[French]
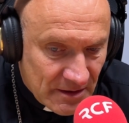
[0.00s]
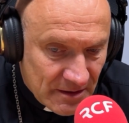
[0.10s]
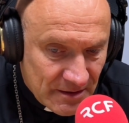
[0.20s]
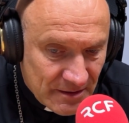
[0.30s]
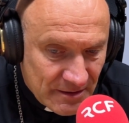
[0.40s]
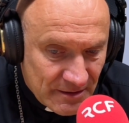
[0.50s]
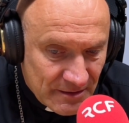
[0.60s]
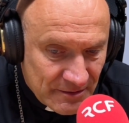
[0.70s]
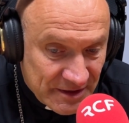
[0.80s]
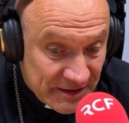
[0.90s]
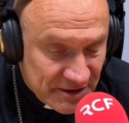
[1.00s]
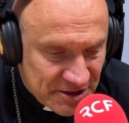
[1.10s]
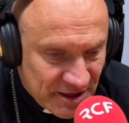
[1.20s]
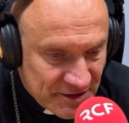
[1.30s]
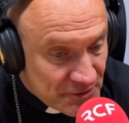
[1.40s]
euh, une
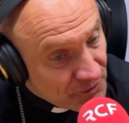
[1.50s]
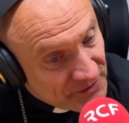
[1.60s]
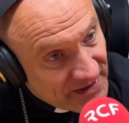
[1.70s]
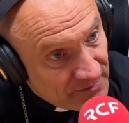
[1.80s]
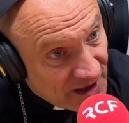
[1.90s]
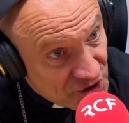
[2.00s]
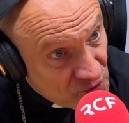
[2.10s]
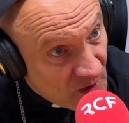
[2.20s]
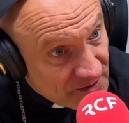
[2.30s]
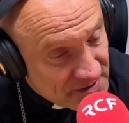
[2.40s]
catéchèse sur le thème La joie